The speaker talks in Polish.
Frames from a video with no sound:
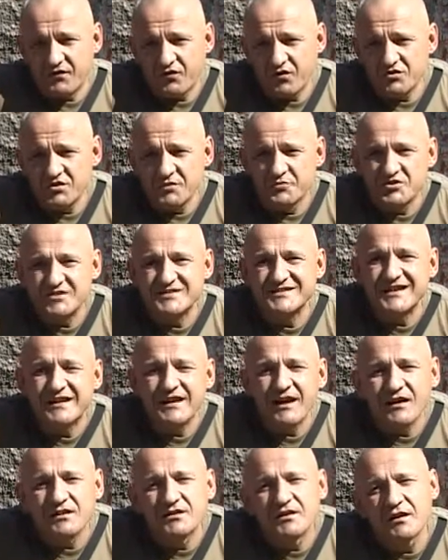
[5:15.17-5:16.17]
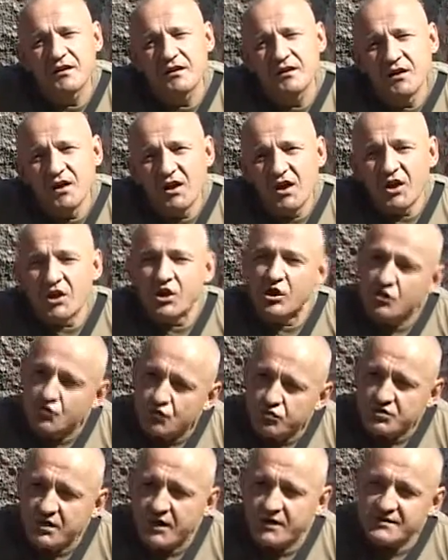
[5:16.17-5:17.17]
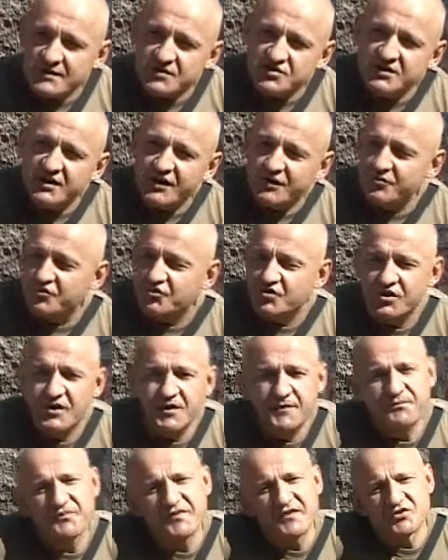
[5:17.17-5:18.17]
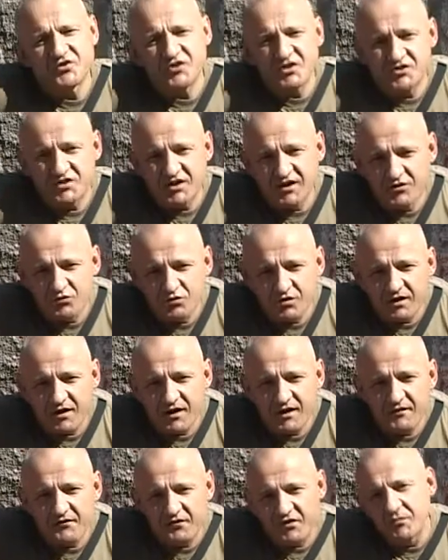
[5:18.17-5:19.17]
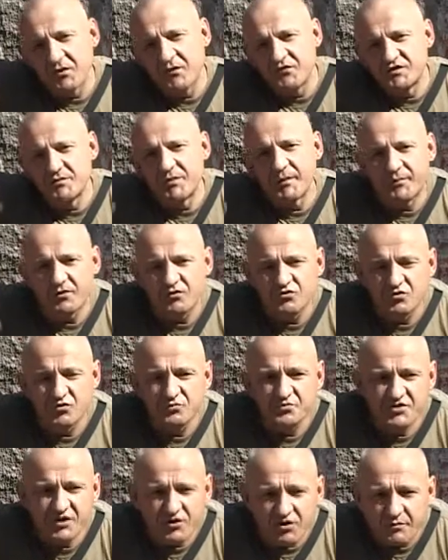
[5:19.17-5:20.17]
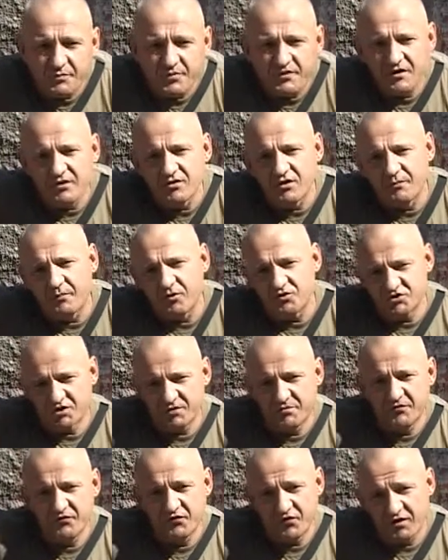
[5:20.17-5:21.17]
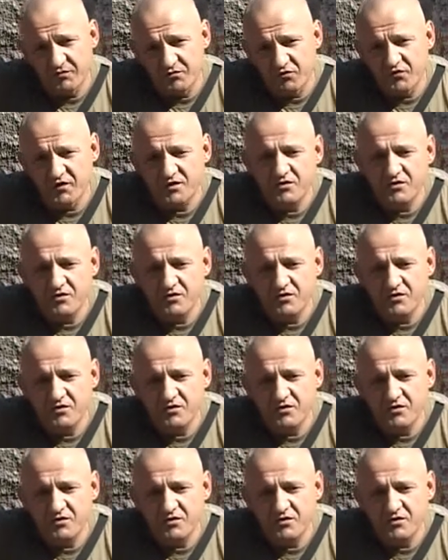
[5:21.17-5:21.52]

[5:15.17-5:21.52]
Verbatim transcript: Wchodzi przez kratę i tutaj zaczynają się rzeczy, które filmowcy po prostu przerobili do potrzeb filmu.